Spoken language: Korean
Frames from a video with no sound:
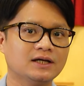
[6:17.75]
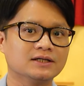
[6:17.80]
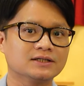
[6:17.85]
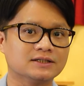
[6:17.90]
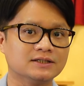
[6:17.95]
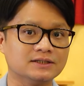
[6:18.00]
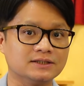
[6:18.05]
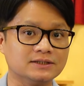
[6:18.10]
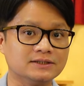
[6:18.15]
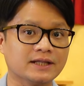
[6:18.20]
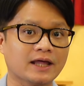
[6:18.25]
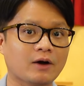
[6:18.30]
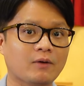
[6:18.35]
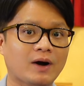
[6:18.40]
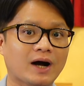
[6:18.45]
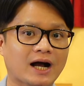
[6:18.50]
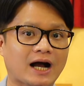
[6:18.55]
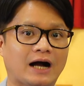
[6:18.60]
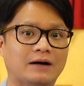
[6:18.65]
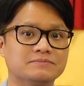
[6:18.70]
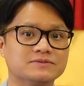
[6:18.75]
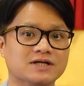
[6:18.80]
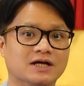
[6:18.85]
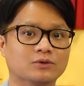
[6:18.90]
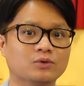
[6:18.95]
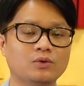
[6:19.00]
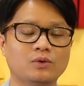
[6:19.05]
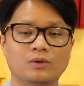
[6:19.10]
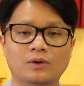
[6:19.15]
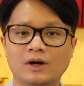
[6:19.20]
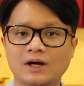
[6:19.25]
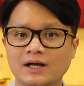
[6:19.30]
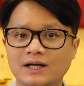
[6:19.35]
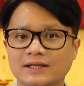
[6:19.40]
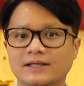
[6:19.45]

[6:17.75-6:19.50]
그 은혜와 감사도